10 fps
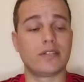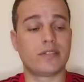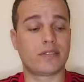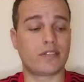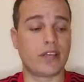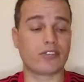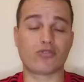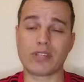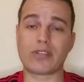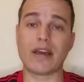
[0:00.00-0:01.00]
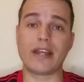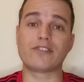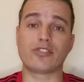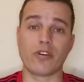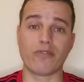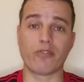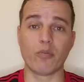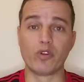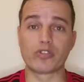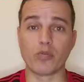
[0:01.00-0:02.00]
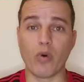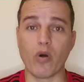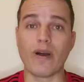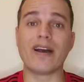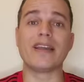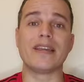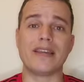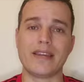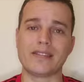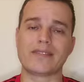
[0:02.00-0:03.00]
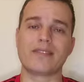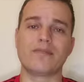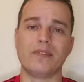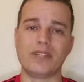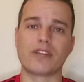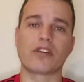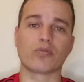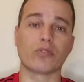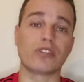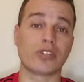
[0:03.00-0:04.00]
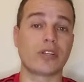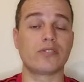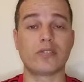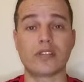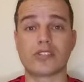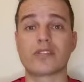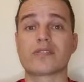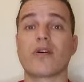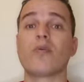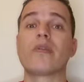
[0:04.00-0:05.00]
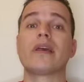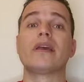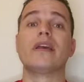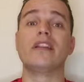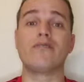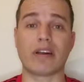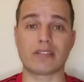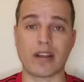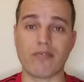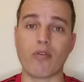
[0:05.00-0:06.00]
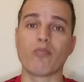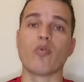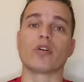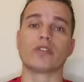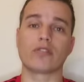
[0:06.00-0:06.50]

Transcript: Se a sua internet não for muito boa, esse link que eu tô deixando na descrição, ele vai travar um pouco.